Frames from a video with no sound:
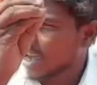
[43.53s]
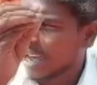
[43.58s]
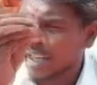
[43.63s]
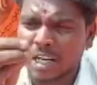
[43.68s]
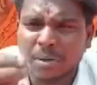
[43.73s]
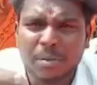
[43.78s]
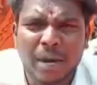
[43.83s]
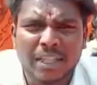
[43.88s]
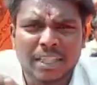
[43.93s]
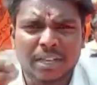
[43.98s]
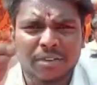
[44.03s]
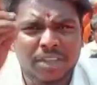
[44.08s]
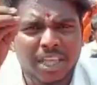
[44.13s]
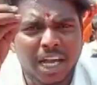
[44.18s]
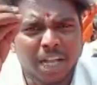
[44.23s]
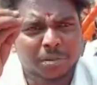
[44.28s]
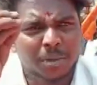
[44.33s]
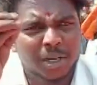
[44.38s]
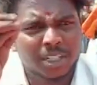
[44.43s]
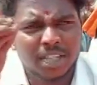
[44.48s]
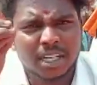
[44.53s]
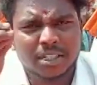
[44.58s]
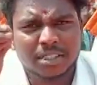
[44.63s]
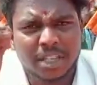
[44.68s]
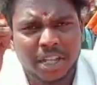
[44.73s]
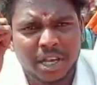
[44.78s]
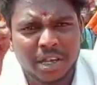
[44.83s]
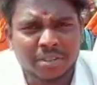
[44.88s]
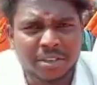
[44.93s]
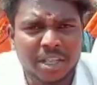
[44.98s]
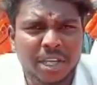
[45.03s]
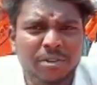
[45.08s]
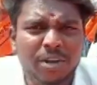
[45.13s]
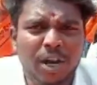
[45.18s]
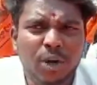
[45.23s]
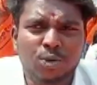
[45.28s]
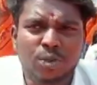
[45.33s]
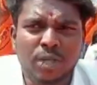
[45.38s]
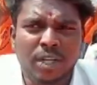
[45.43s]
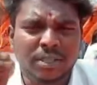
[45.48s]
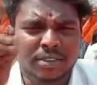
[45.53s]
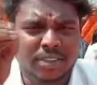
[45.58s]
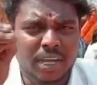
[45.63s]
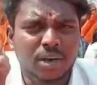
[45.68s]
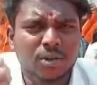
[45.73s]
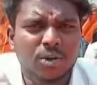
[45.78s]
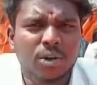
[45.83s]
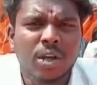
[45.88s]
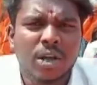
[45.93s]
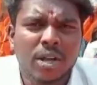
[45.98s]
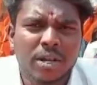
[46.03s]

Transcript: అఖిల భారతీయ విద్యార్థి పరిషత్ తీవ్ర ఉద్రిక్తను